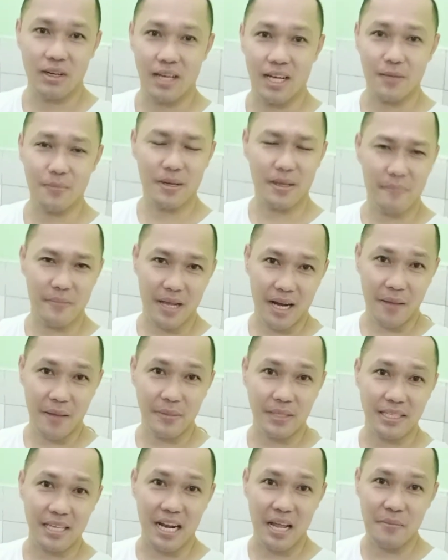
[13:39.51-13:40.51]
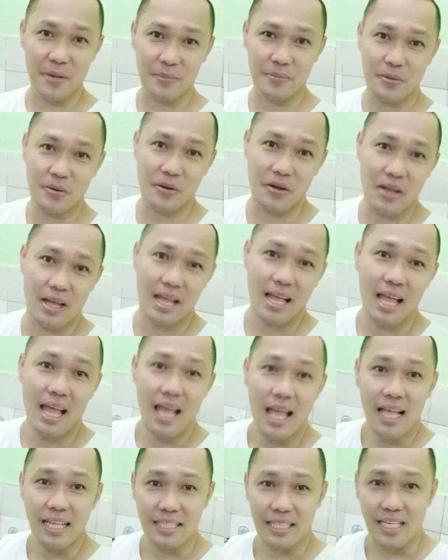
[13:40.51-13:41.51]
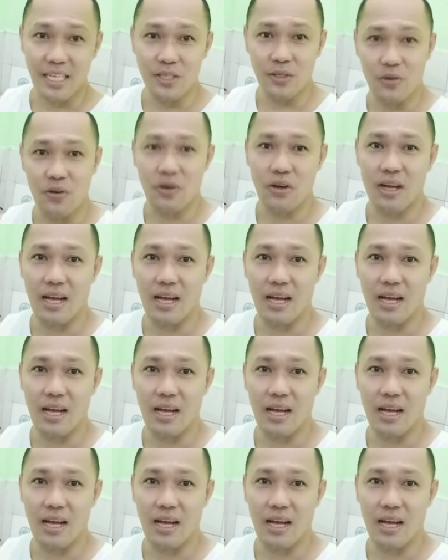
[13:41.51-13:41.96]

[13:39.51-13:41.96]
At maraming salamat po sa inyo